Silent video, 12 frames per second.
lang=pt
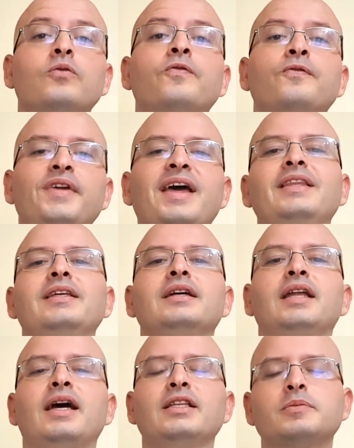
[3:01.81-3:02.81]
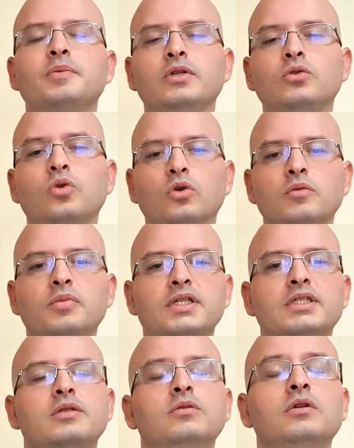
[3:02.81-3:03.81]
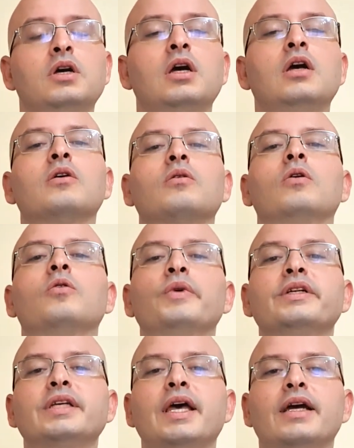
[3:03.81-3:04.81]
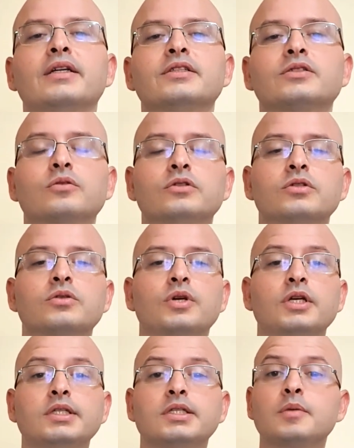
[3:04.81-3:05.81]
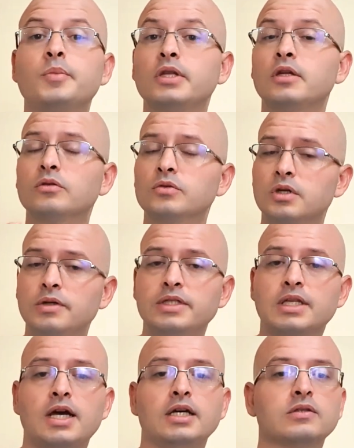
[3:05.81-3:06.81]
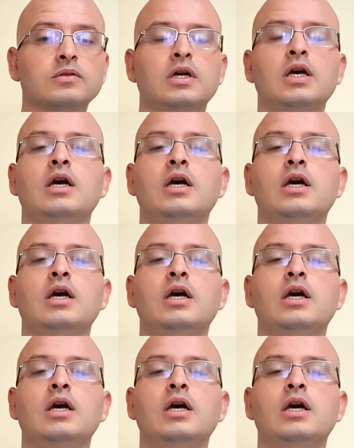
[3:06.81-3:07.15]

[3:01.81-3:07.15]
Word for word: o frete grátis para todo o Brasil, com algumas regras e condições dependendo do seu estado.